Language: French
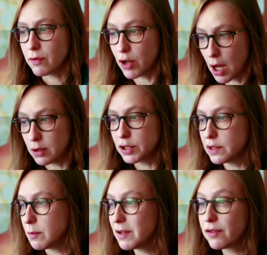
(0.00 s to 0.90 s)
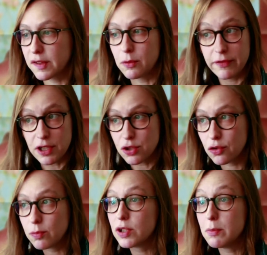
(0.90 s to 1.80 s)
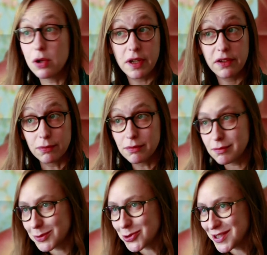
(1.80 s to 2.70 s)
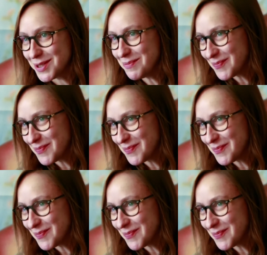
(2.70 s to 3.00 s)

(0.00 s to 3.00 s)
voilà, qui ne veulent pas forcément faire les choses pour les bonnes raisons aussi.